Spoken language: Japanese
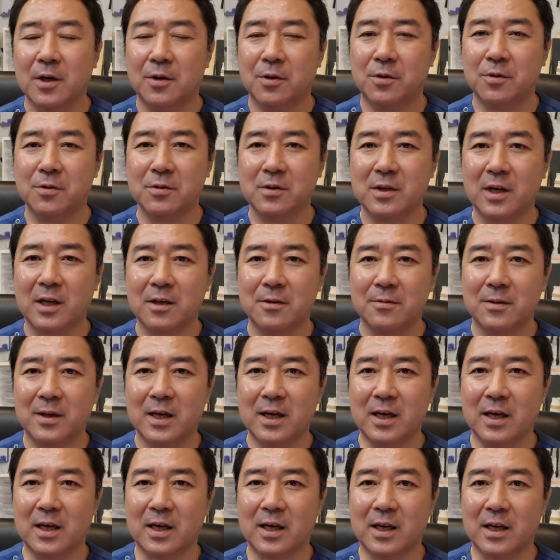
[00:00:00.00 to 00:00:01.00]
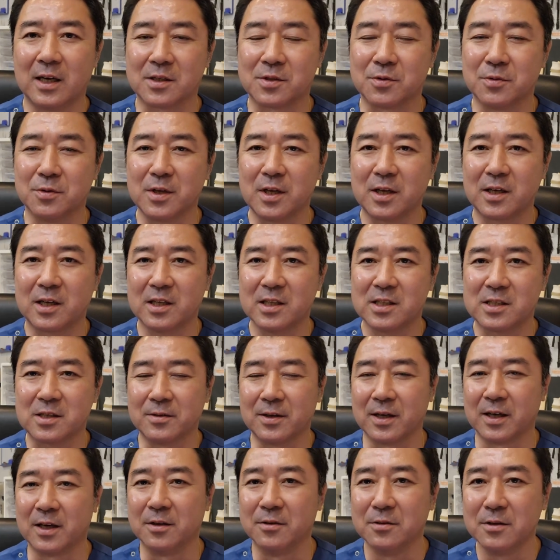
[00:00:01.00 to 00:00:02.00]
本来はあそれに関して
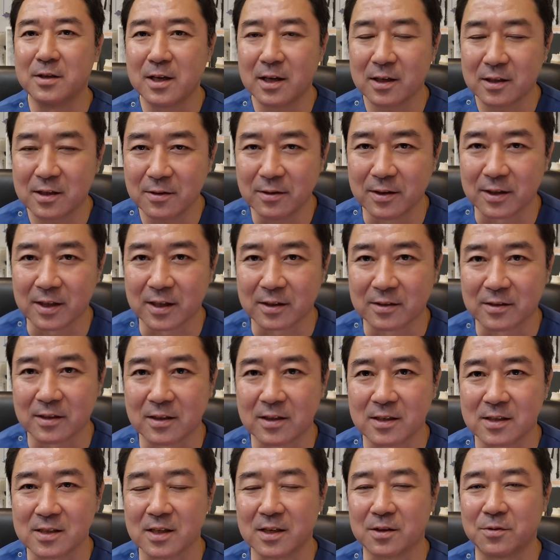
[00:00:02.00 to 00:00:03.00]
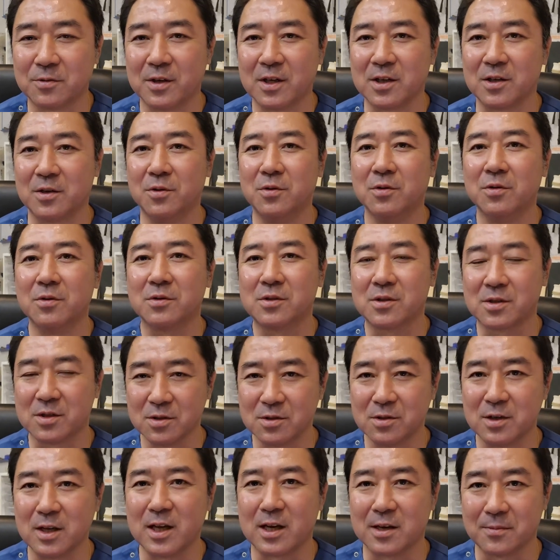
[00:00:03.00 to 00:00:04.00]
はヘルニアではなくてですね、これは腰痛
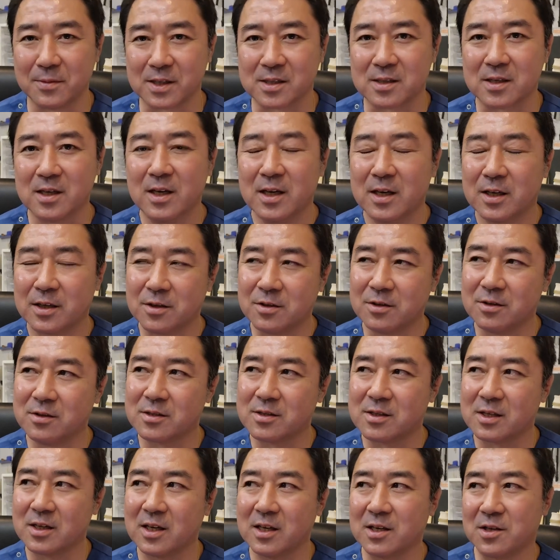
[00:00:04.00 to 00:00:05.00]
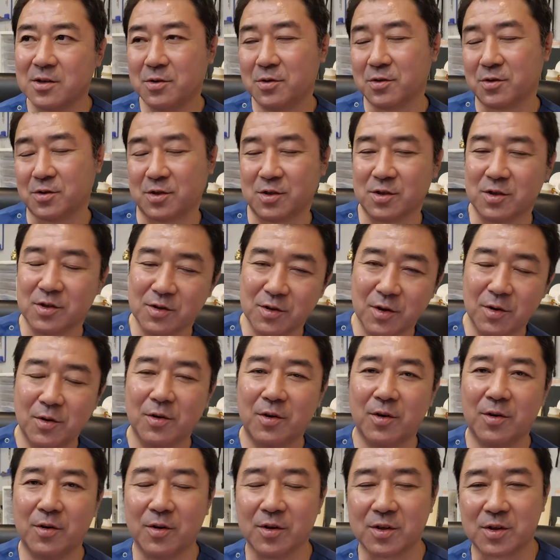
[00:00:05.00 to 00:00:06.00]
になります。急性腰痛
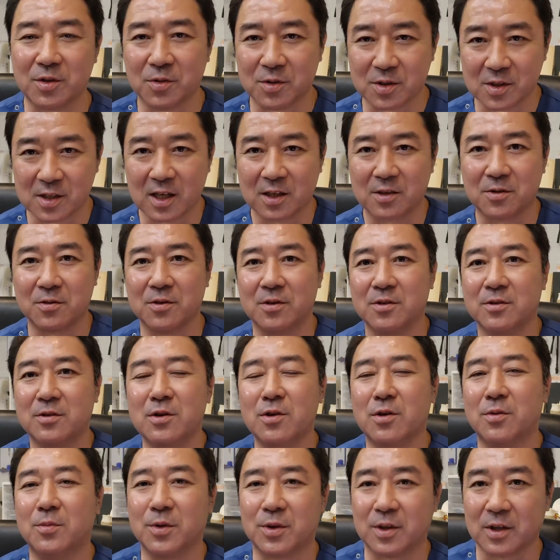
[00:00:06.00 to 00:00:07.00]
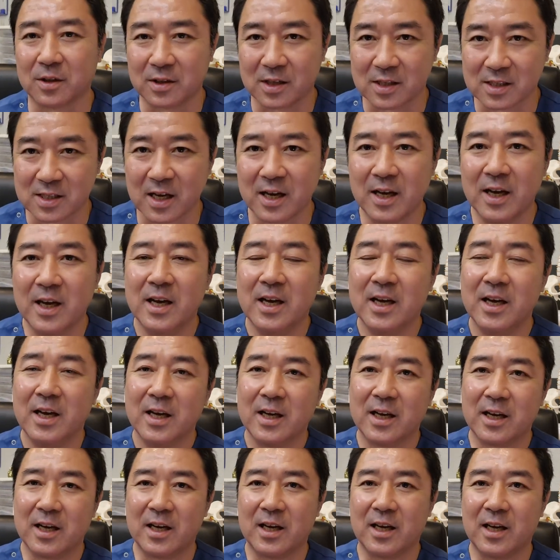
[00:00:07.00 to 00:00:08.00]
の一つだというふうに思ってください。
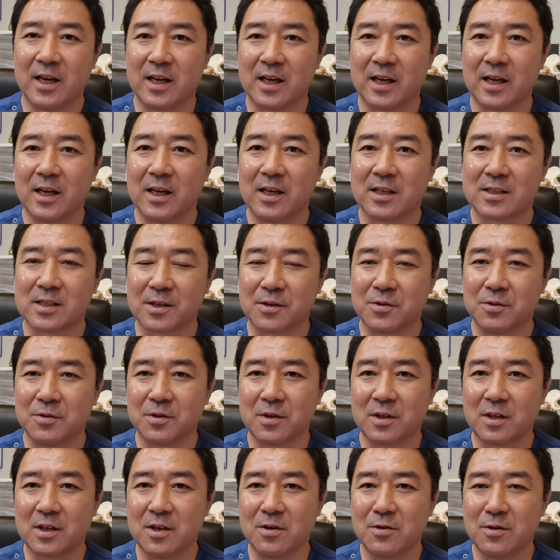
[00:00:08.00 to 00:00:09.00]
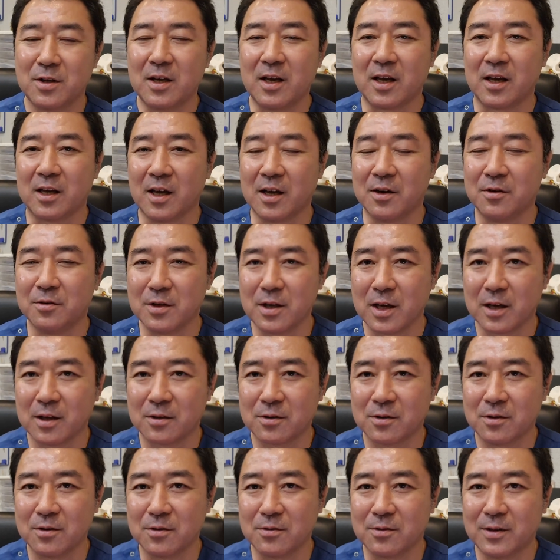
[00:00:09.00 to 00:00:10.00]
えー、先ほど言ったようにヘルニア
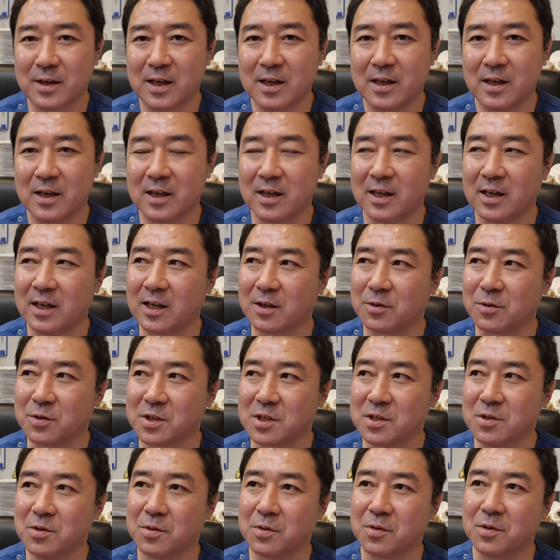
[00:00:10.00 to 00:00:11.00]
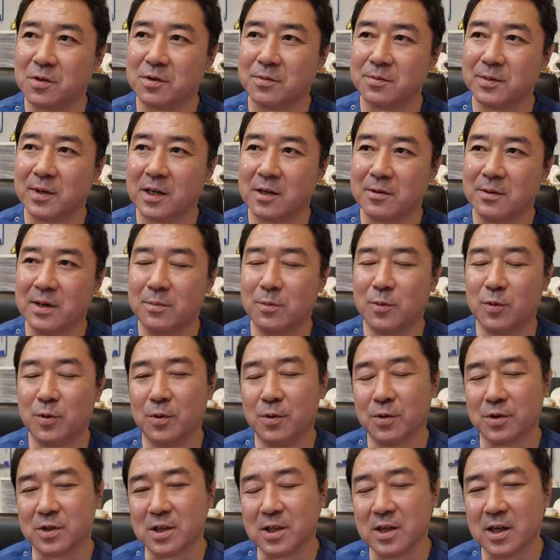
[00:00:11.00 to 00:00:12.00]
というのはあ腰で起こる場合はも
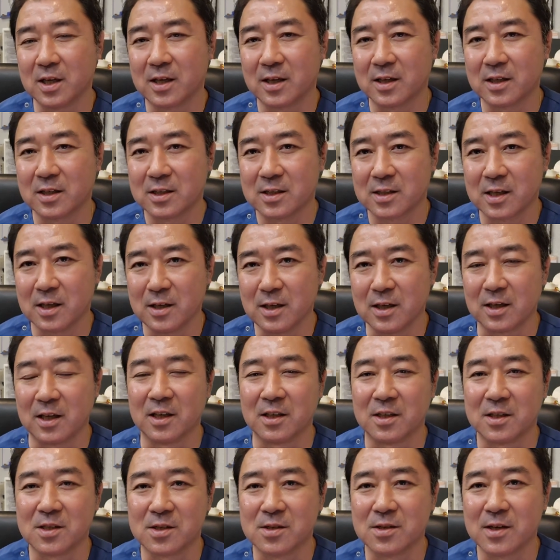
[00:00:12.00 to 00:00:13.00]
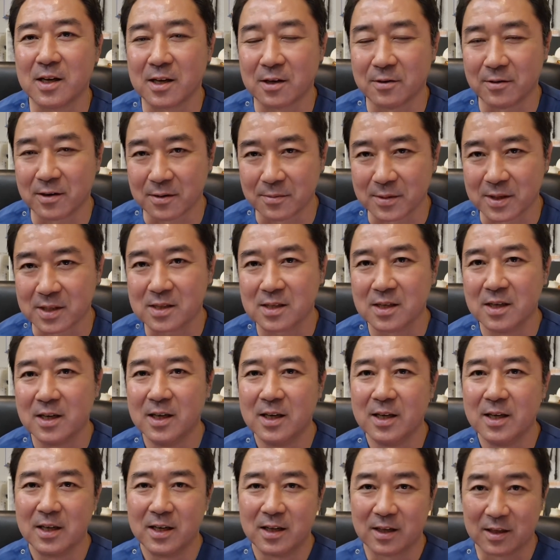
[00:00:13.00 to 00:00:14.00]
うお尻から下に激痛が現れます。
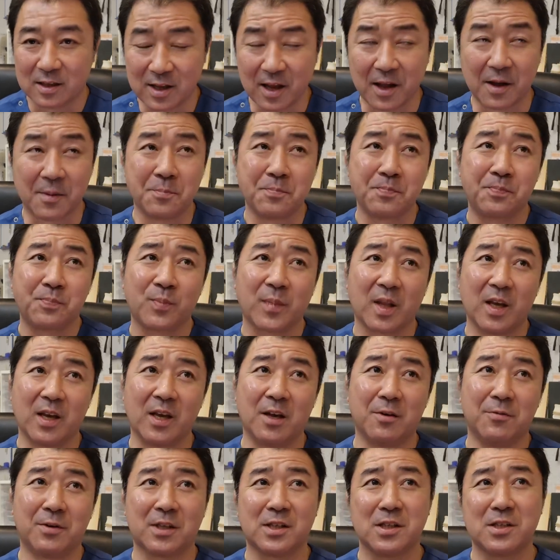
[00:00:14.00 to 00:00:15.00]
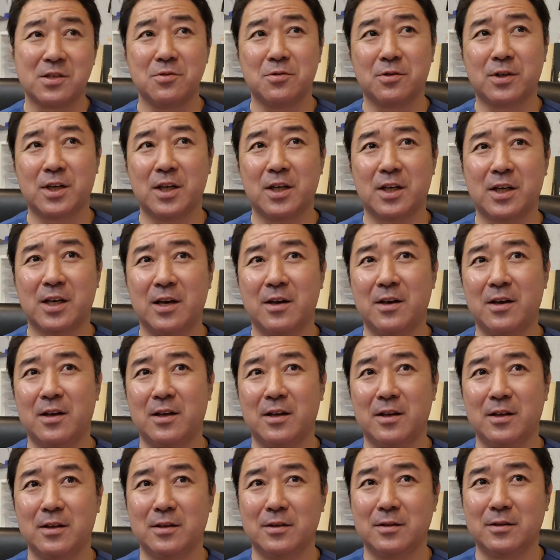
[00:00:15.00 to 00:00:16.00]
で、えー、私の経
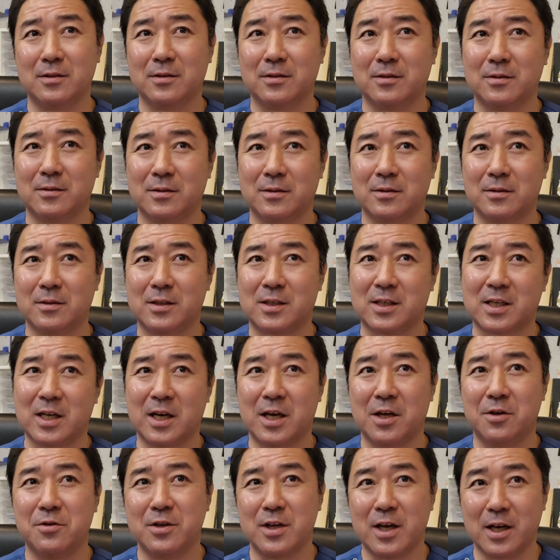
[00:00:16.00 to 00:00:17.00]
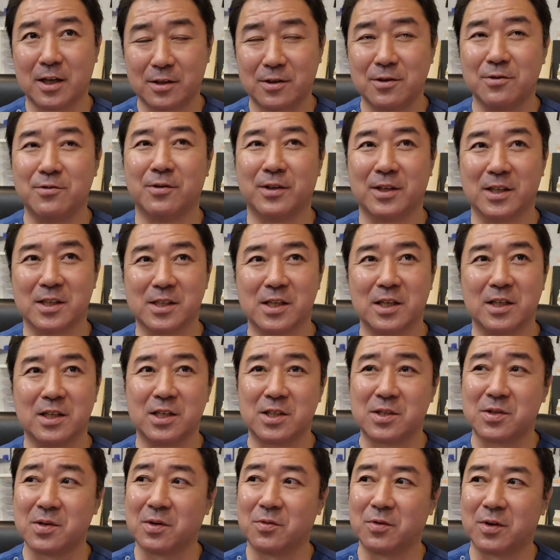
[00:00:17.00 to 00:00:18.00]
験したヘルニアっていうのはですね、
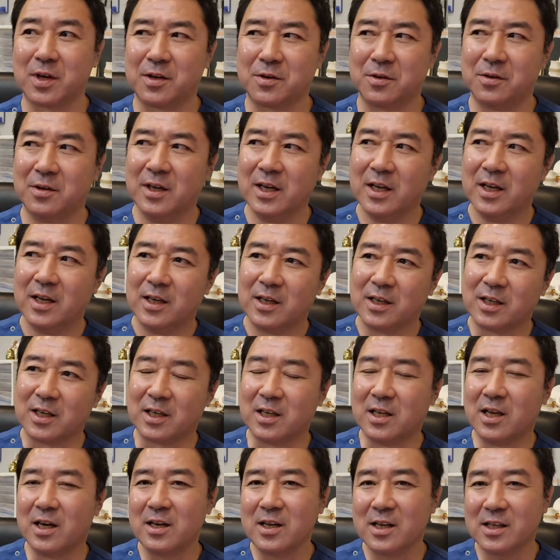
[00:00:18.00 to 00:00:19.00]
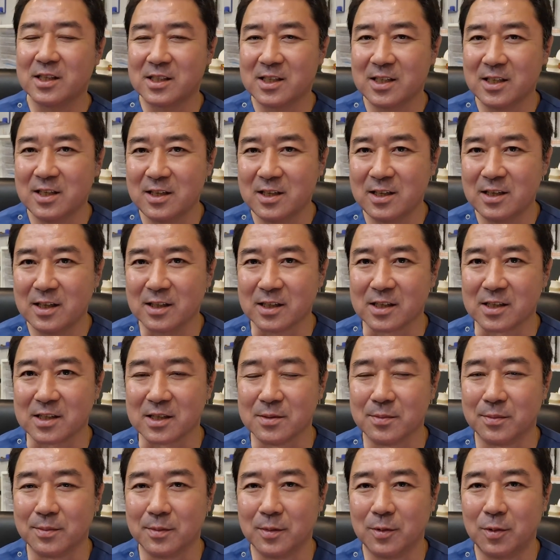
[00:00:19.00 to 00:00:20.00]
実はこれあの左足がで
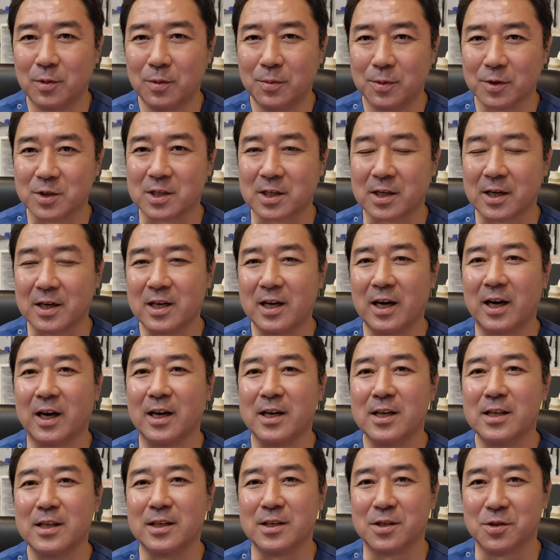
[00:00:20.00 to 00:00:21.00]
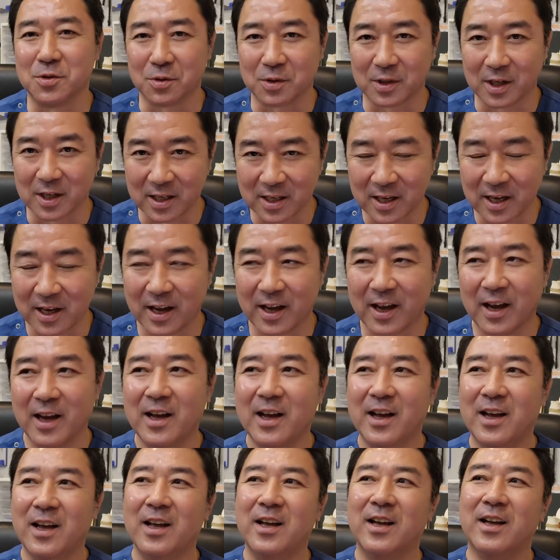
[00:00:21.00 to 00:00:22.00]
すね、ほぼ力が入んない状態で、
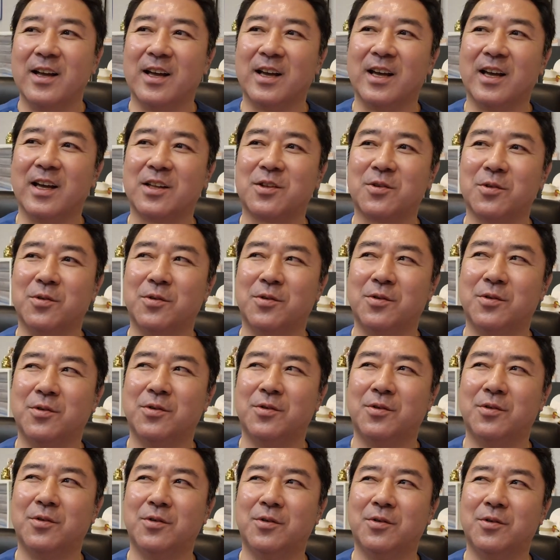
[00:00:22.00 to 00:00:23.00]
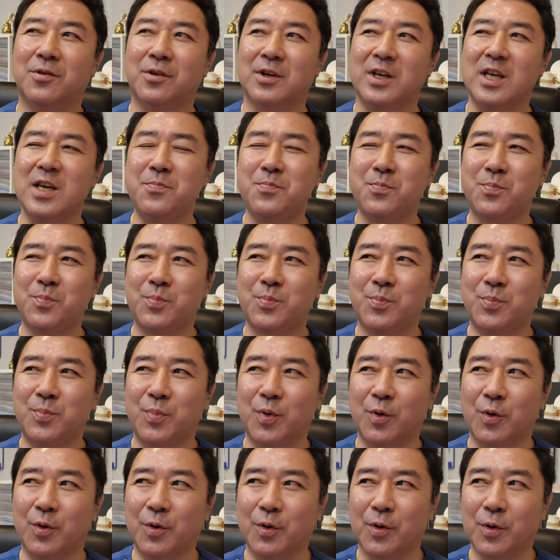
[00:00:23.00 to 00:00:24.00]
えっと一
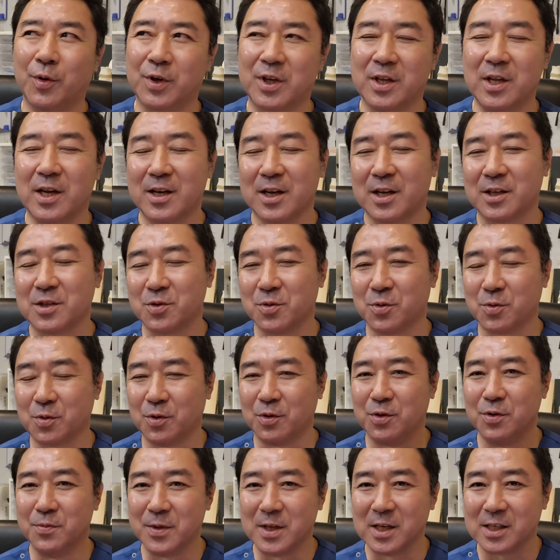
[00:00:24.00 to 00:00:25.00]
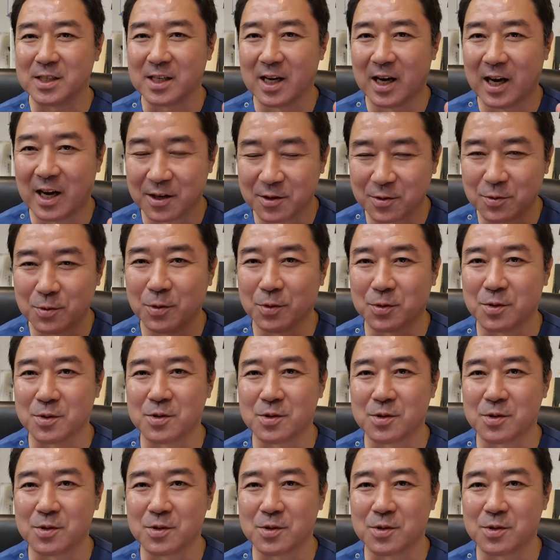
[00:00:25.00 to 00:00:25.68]
こう左足をこう踏み出して歩こうと